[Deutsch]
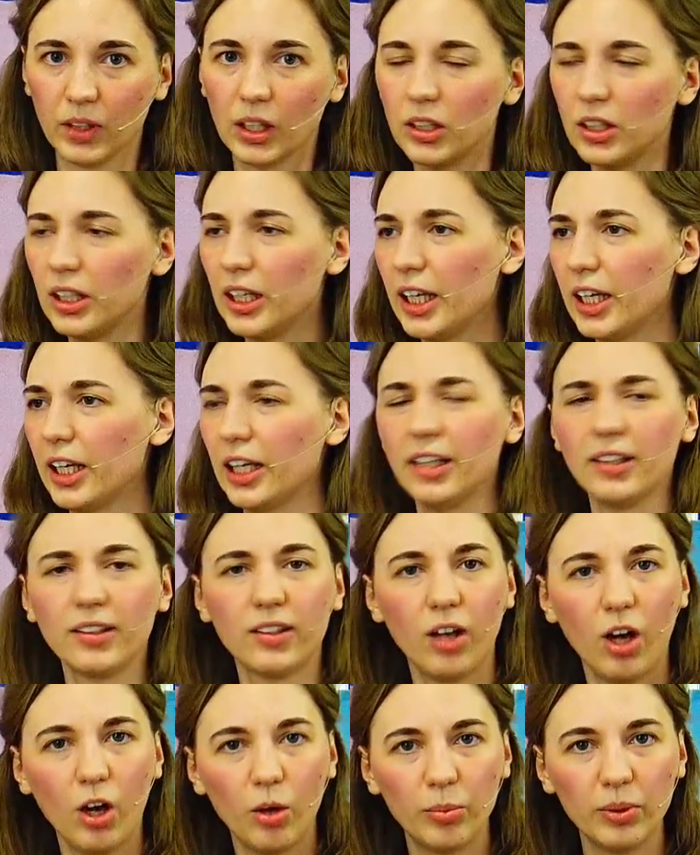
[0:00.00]
Nee, ich
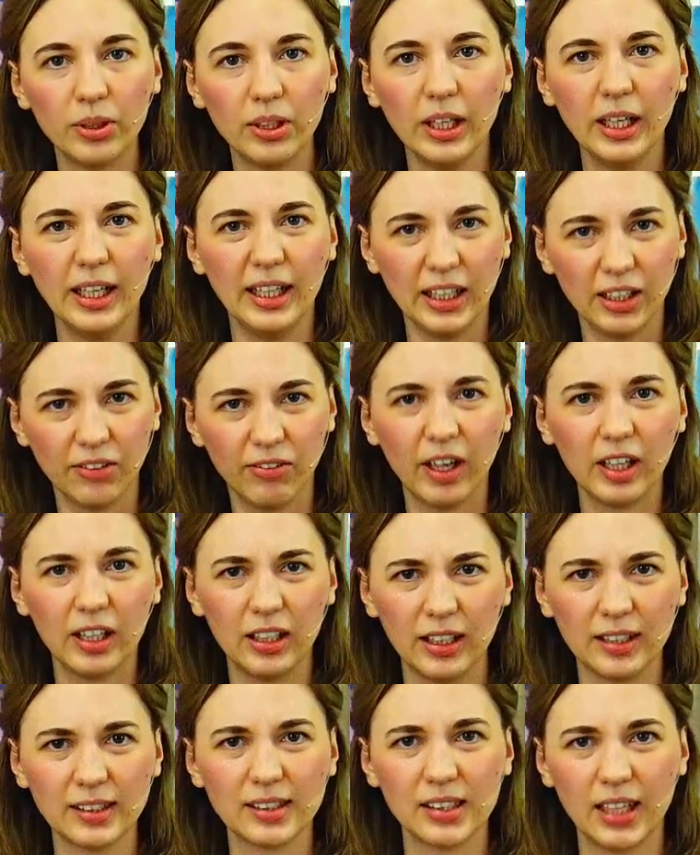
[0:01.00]
glaube, ich werde
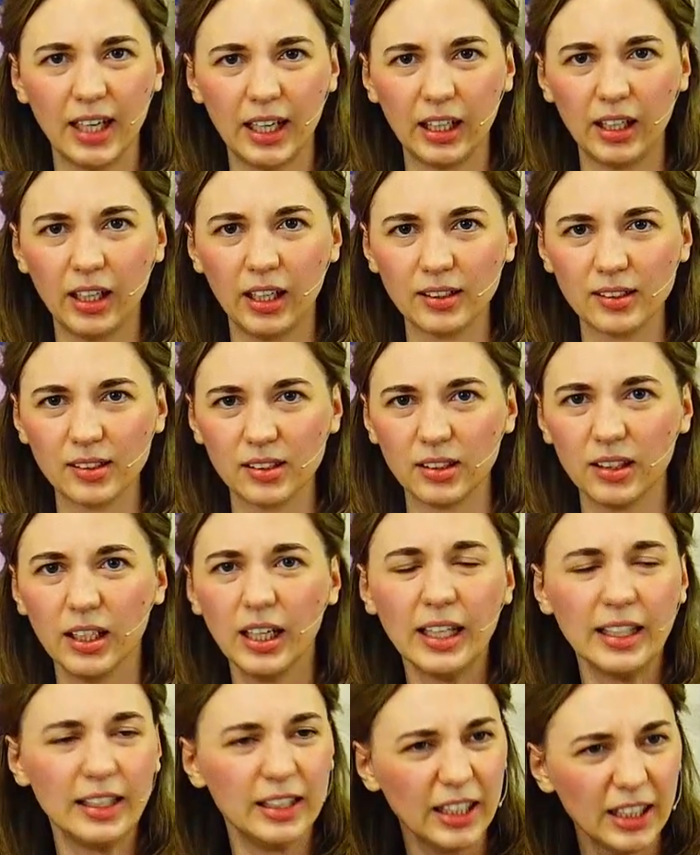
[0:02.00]
das sein lassen.
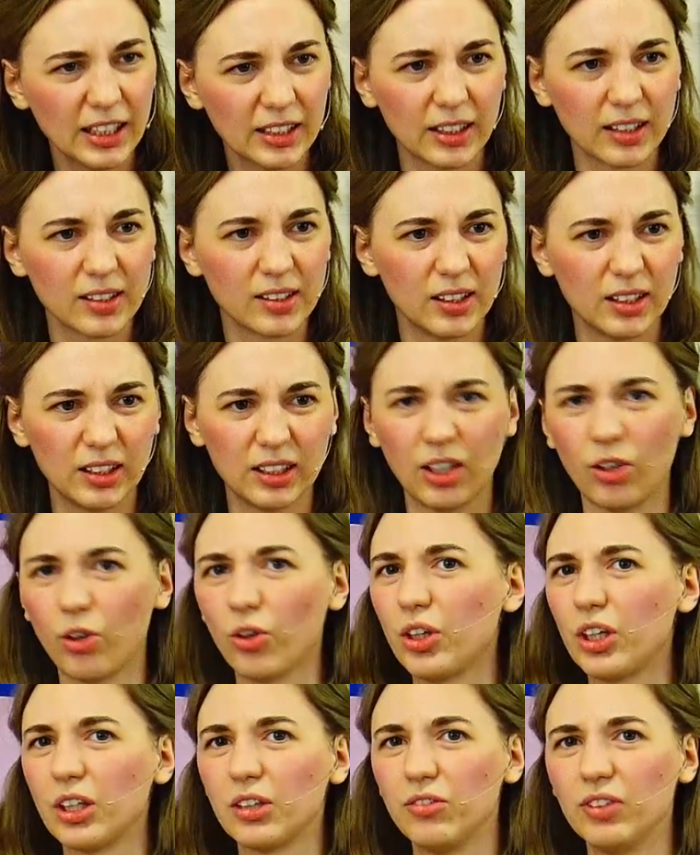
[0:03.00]
Nicht, dass ich da noch
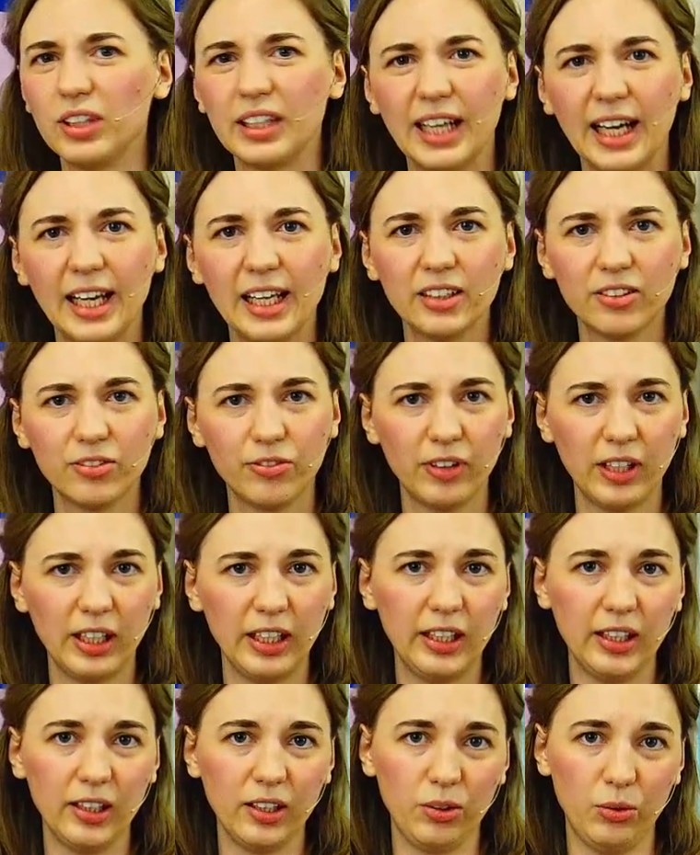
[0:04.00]
irgendwie Geld
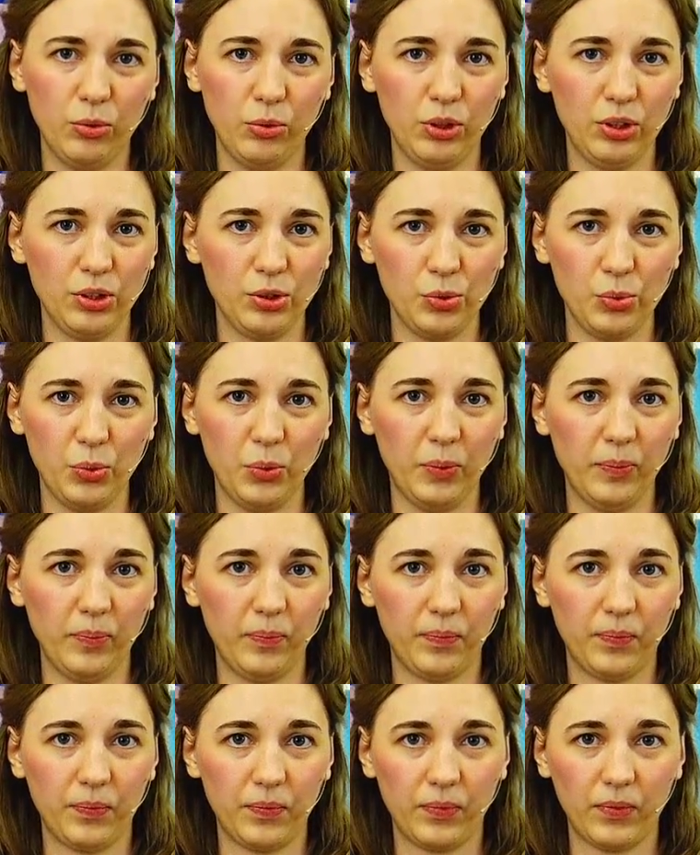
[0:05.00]
verliere oder so.
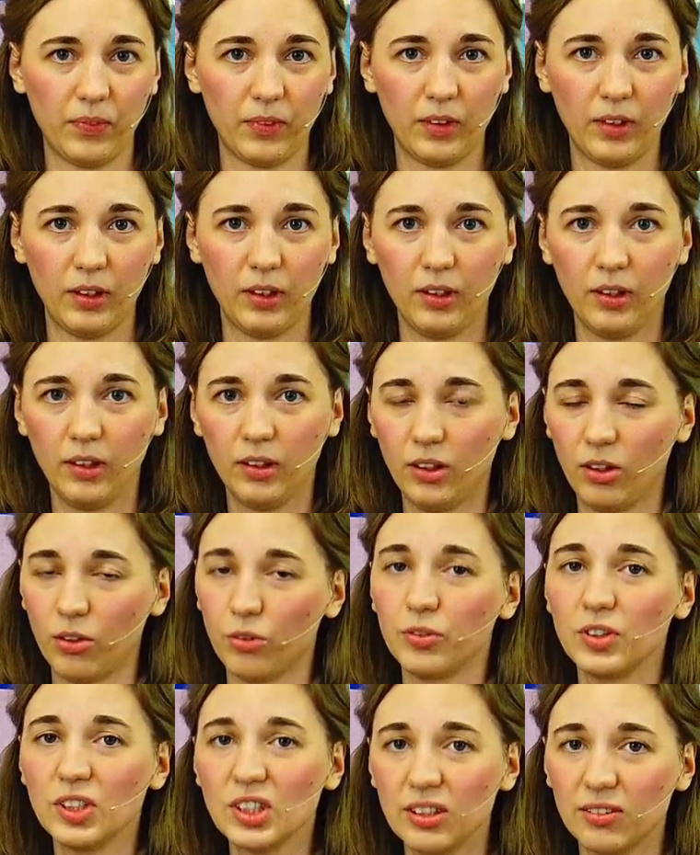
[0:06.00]
Ja,
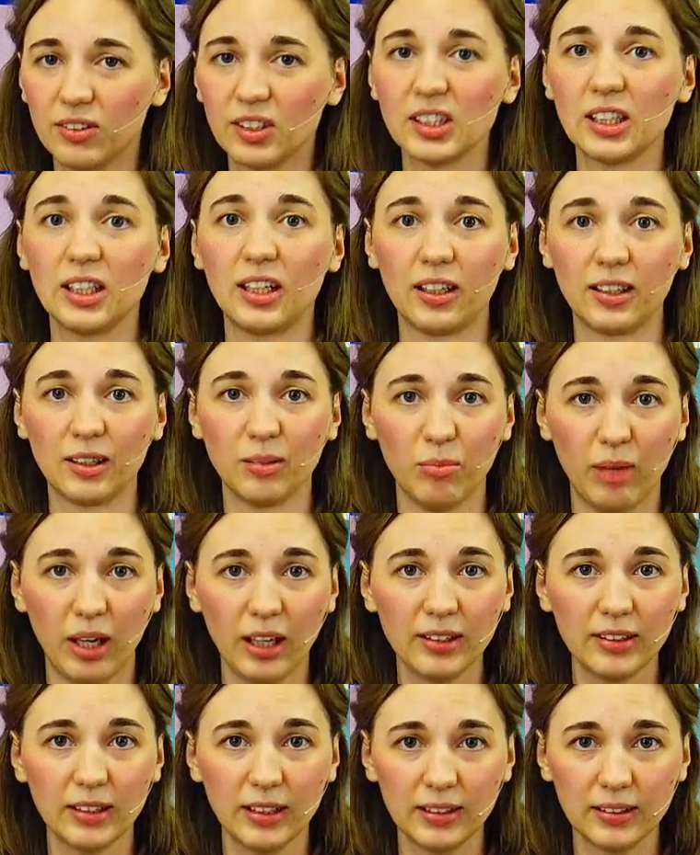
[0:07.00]
und wisst ihr, was er dann
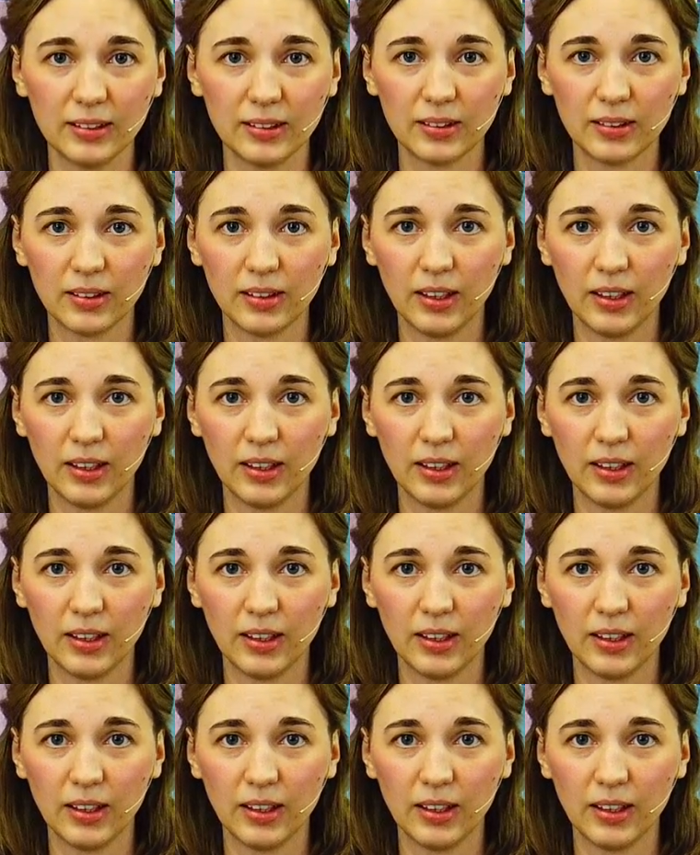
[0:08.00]
gemacht hat?